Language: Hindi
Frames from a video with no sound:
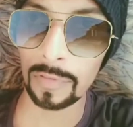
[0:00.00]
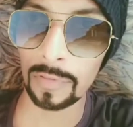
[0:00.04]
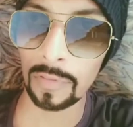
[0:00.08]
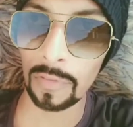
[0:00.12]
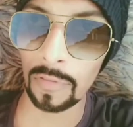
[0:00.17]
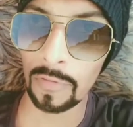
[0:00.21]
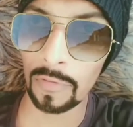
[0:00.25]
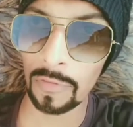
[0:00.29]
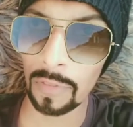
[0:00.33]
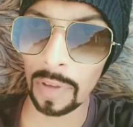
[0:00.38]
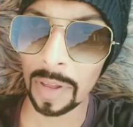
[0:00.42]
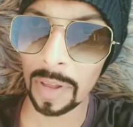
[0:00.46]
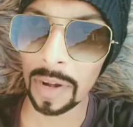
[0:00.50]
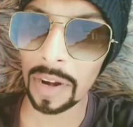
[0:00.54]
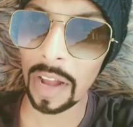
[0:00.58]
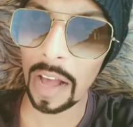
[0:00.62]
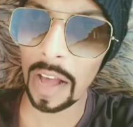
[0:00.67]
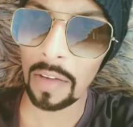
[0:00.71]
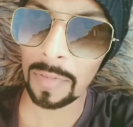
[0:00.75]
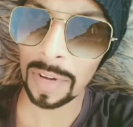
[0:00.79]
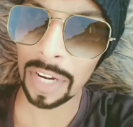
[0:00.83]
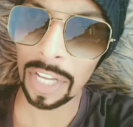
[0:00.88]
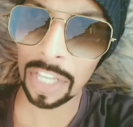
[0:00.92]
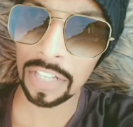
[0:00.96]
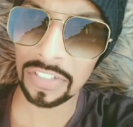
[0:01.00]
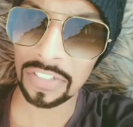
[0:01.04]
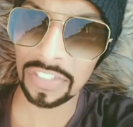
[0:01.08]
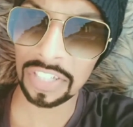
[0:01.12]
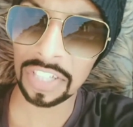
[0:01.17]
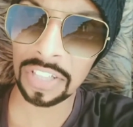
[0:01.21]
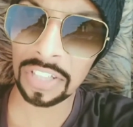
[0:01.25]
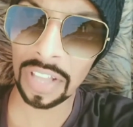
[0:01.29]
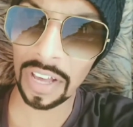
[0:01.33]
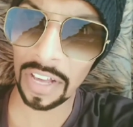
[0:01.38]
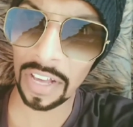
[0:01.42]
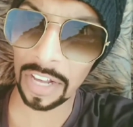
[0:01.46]
फिर रावण ने
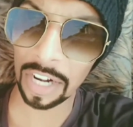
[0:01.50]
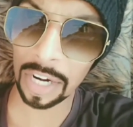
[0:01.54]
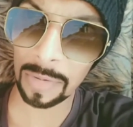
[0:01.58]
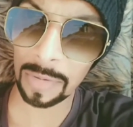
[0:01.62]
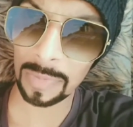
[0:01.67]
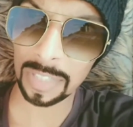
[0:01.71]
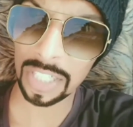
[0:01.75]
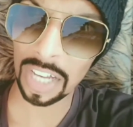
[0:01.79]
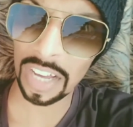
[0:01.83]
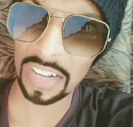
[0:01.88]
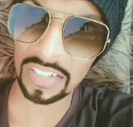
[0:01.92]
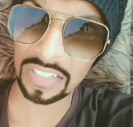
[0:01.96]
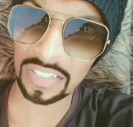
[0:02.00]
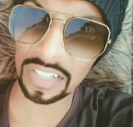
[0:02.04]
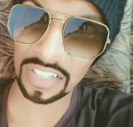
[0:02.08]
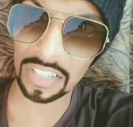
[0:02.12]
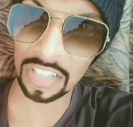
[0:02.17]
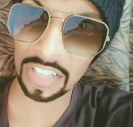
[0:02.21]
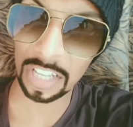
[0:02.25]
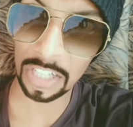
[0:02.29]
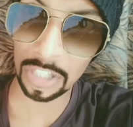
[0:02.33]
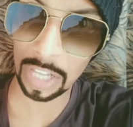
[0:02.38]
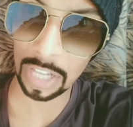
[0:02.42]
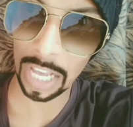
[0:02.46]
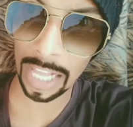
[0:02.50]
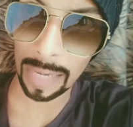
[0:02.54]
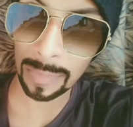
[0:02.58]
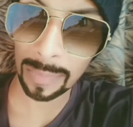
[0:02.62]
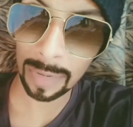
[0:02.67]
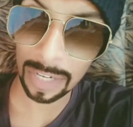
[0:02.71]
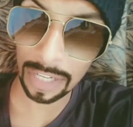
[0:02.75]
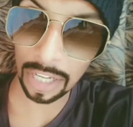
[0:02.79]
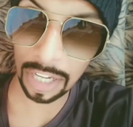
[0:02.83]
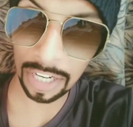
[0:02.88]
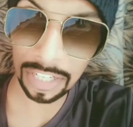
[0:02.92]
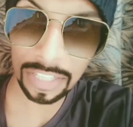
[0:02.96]
सीता हरण बाजार से दस
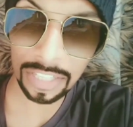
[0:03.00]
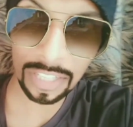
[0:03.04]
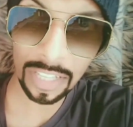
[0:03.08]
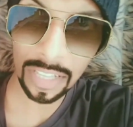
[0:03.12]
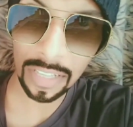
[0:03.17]
हेलमेट खरीदे